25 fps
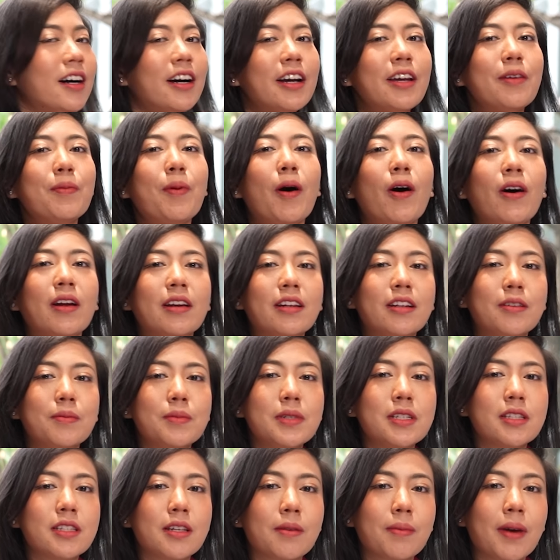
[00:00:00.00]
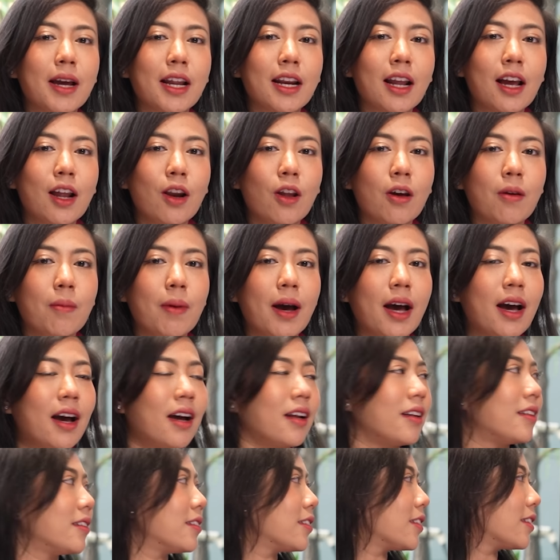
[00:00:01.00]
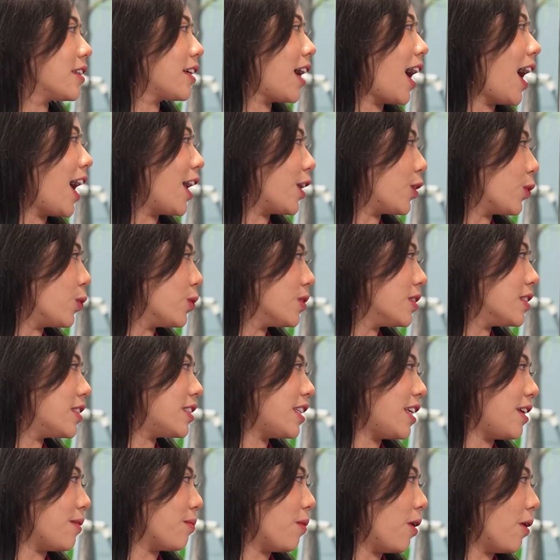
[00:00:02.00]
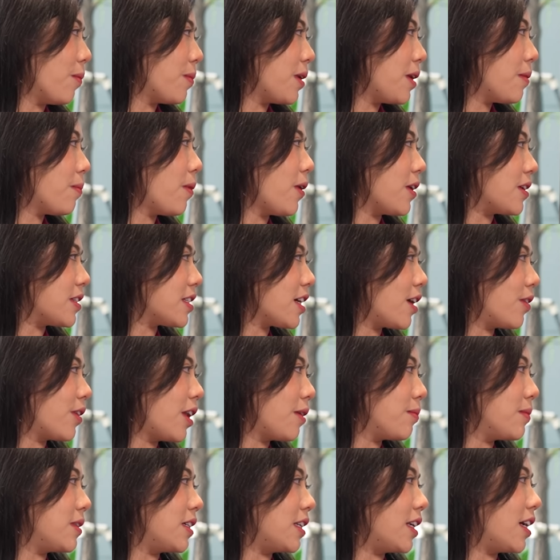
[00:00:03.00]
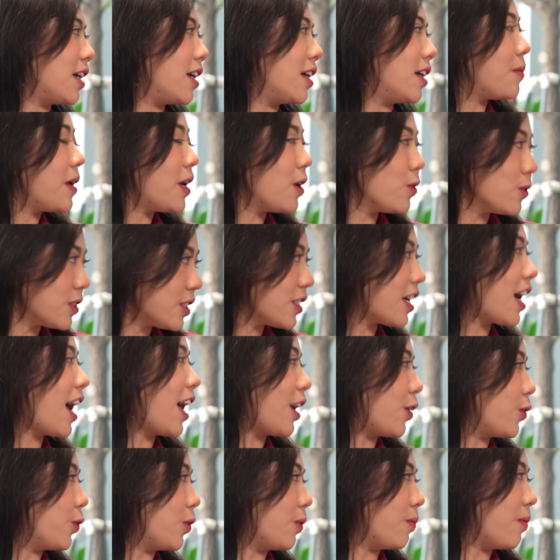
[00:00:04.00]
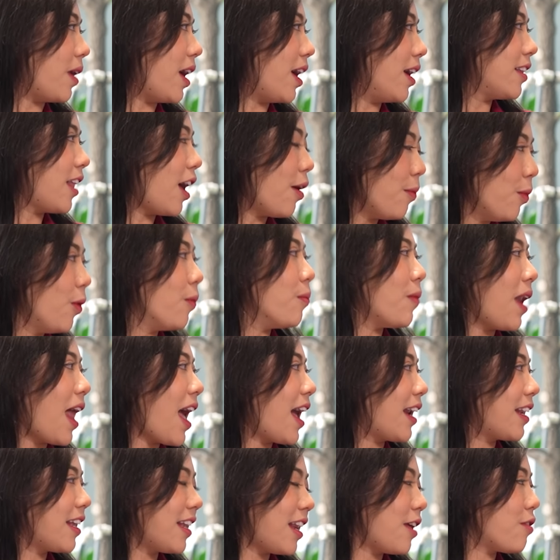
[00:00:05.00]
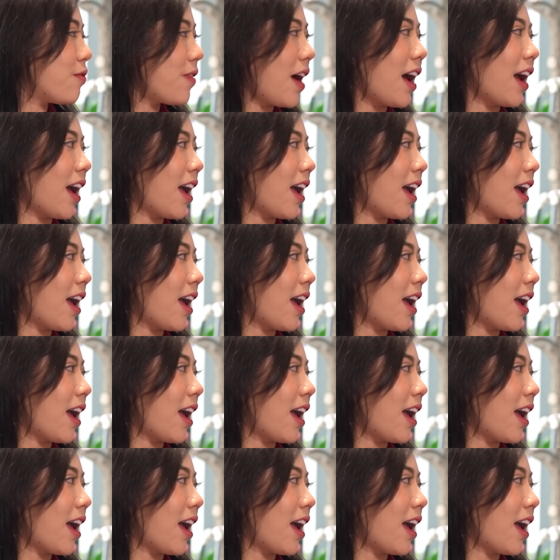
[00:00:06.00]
เฮ้ยผ่อน หนึ่งหมื่นเจ็ดพันห้าร้อย บาทขาดทุนสี่เพราะพี่ปล่อยเช่าได้หมื่นห้าที่รู้สึกขาดทุนนะถ้ามุมแรกที่ได้ฟัง